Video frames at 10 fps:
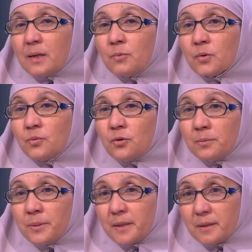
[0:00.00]
موضوع
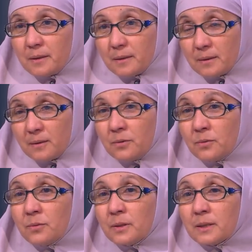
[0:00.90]
البيت اللي
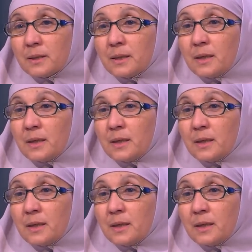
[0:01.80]
هو